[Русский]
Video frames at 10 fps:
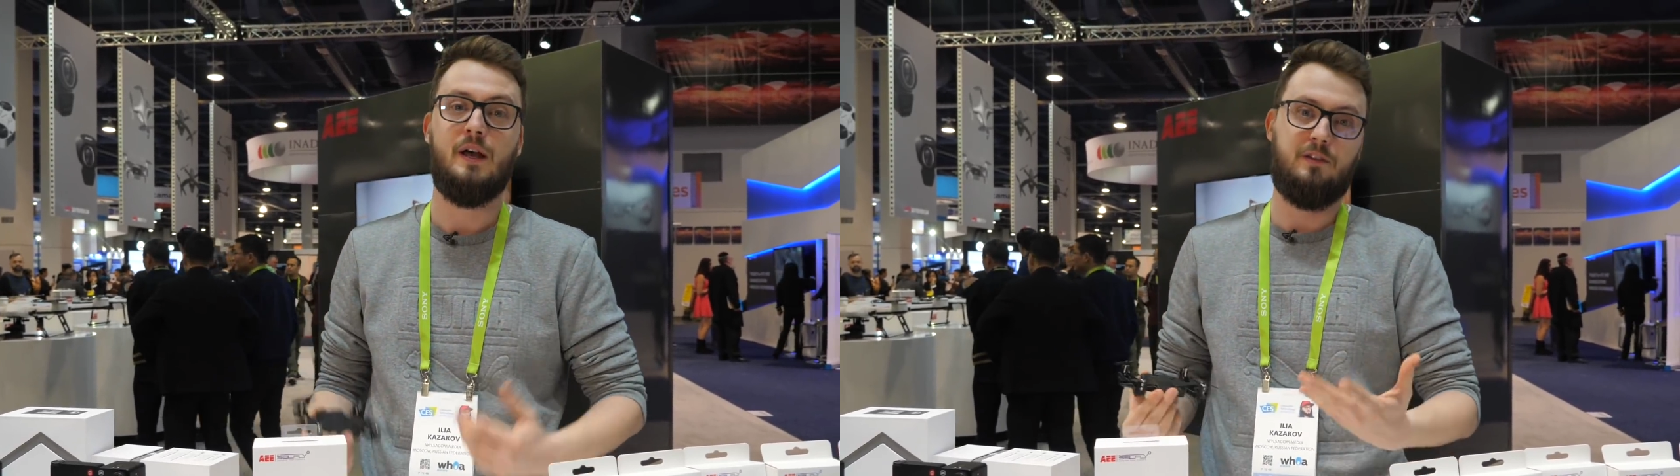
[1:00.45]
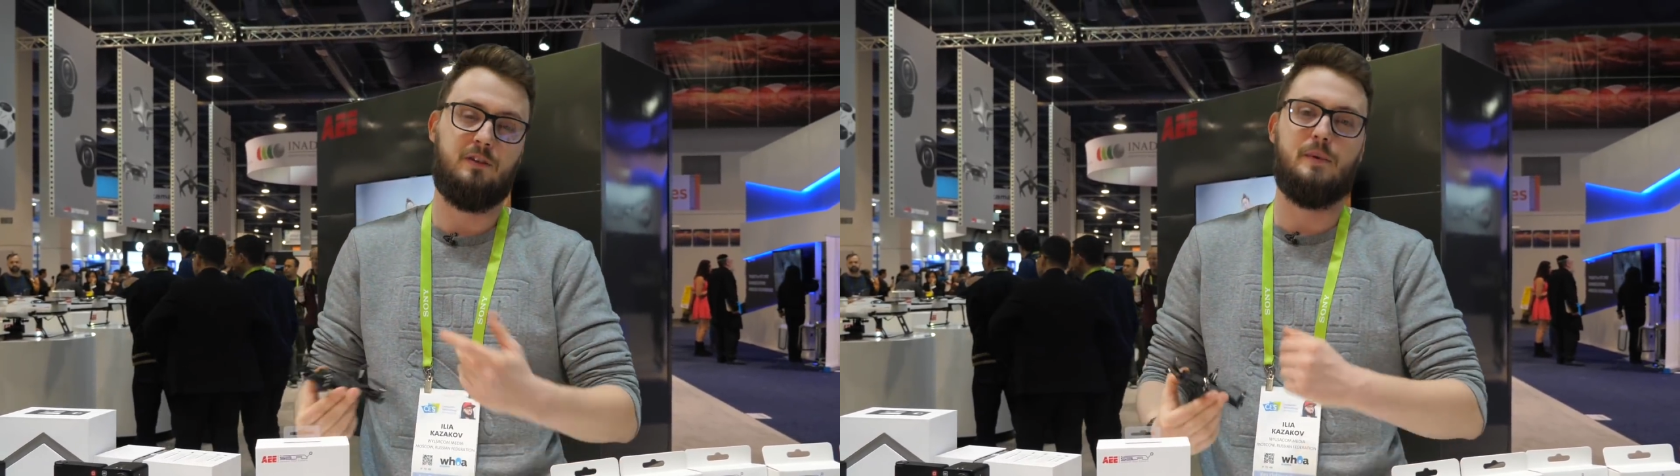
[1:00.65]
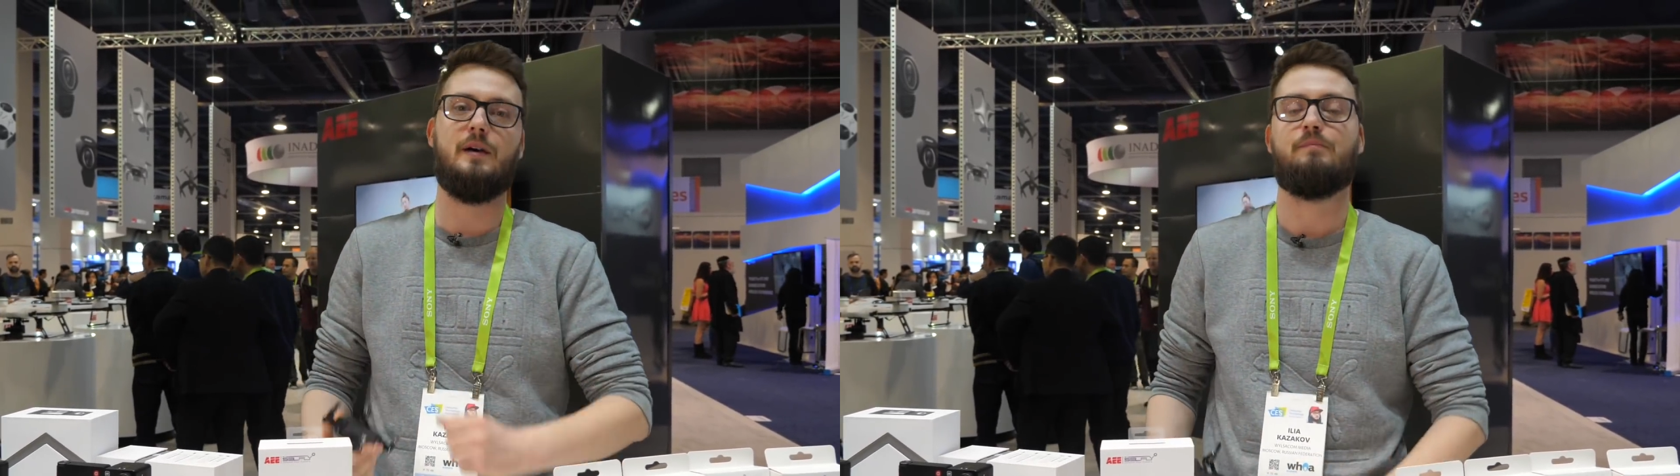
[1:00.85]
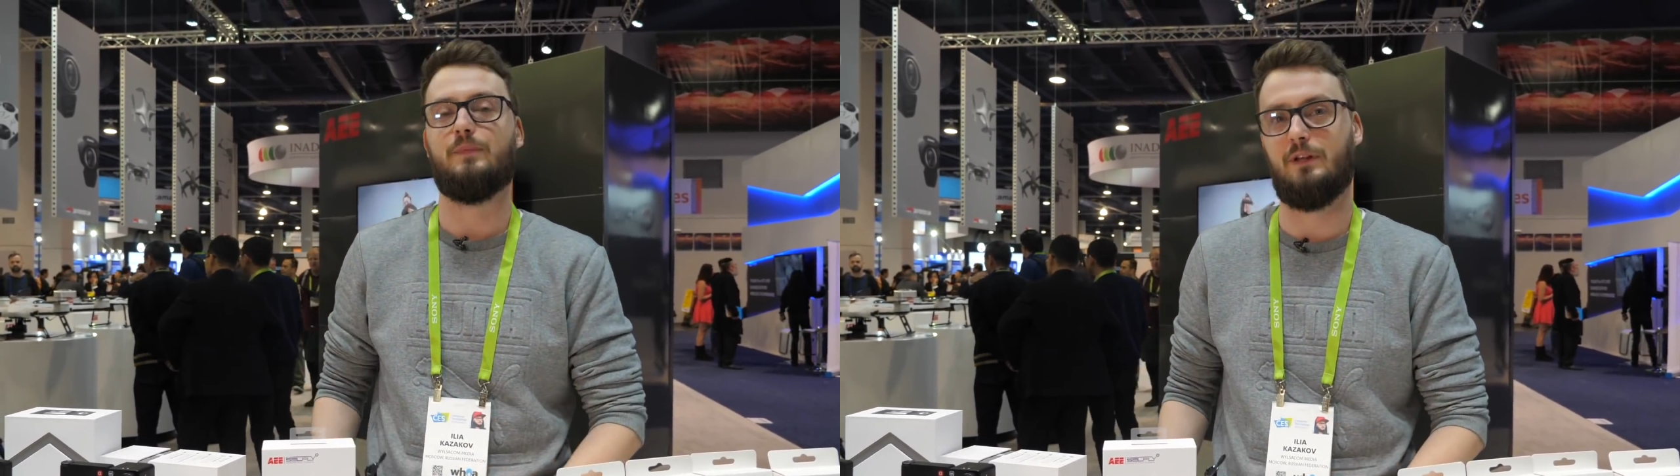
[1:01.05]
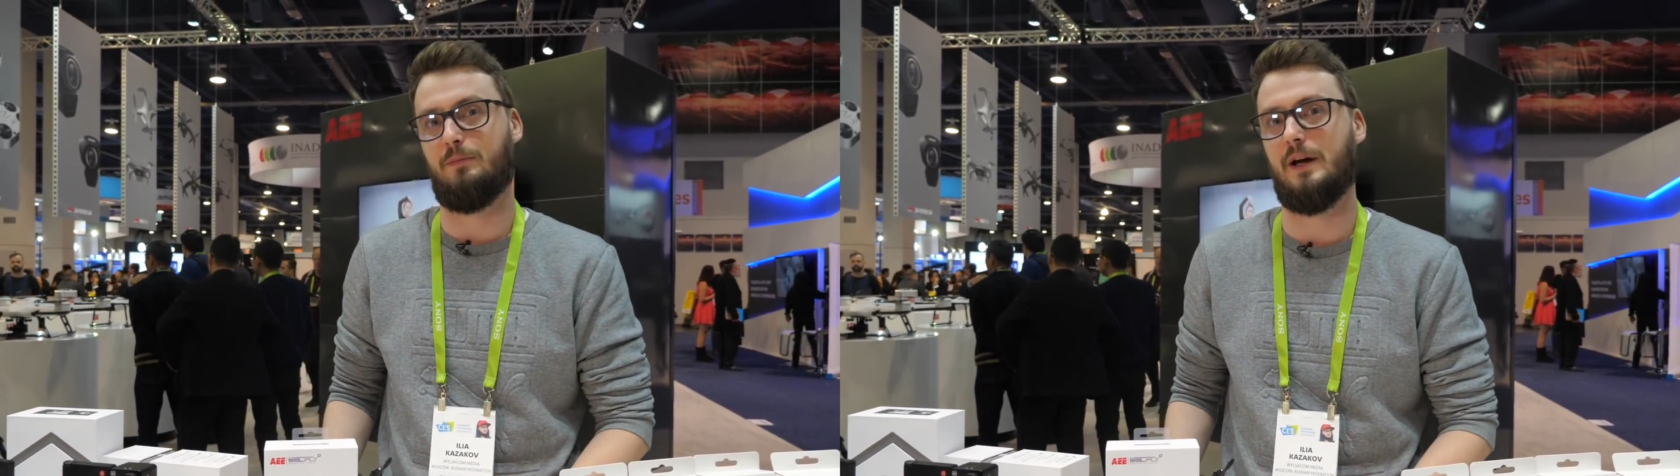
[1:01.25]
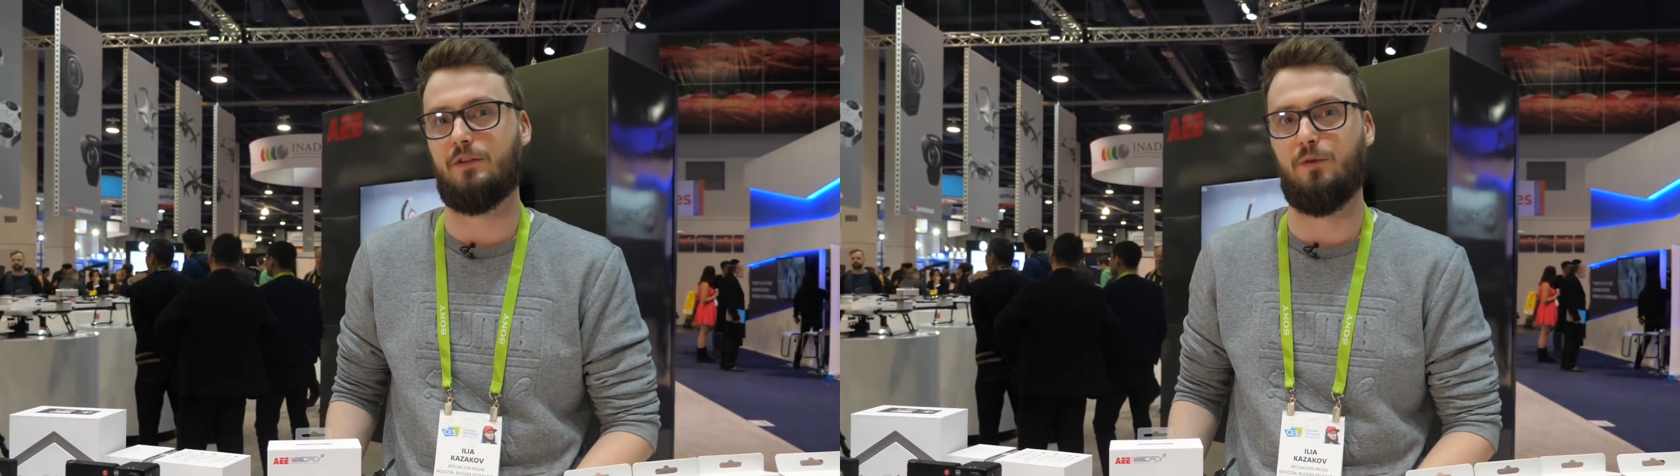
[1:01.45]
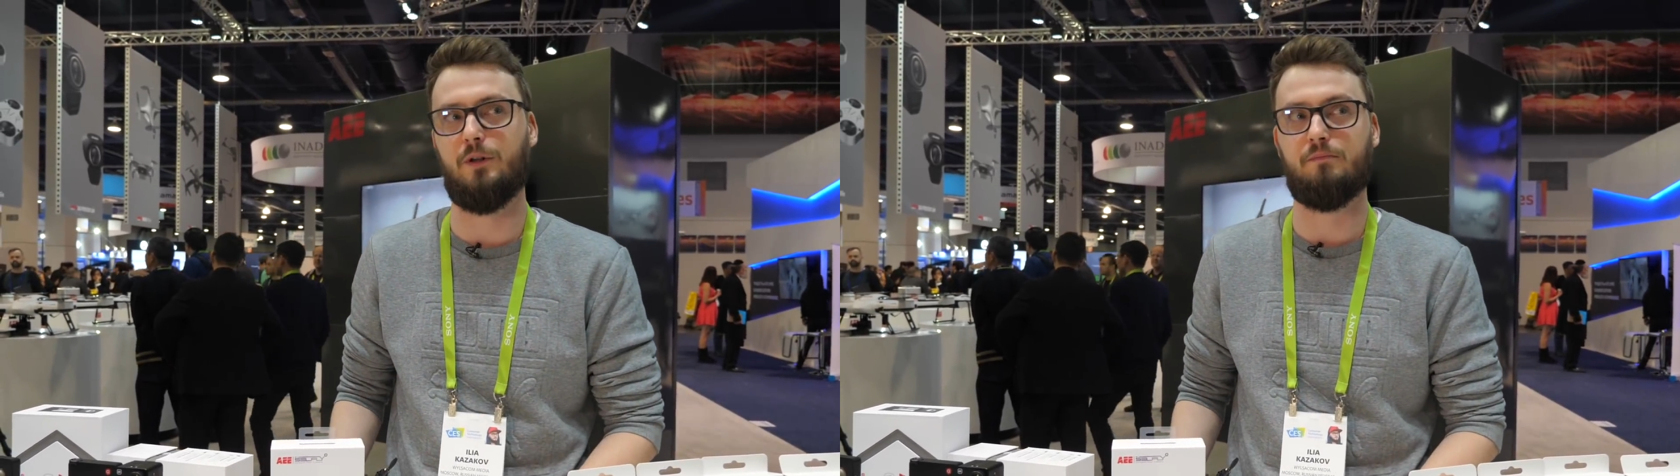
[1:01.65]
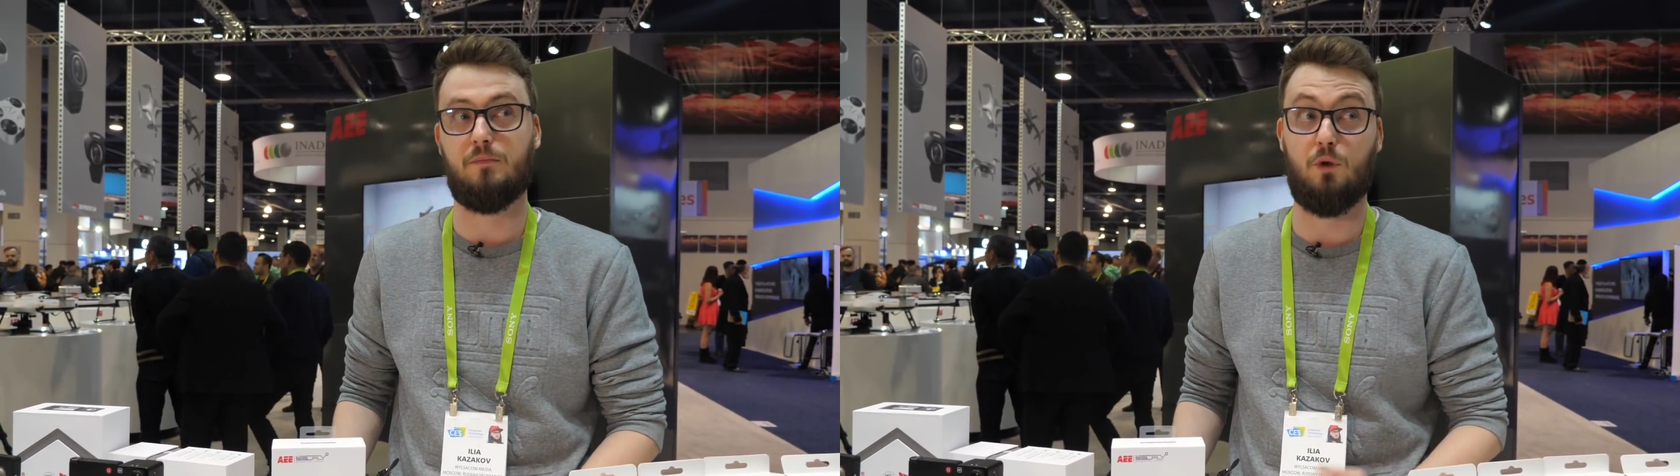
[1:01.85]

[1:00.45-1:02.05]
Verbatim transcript: себе на смартфон.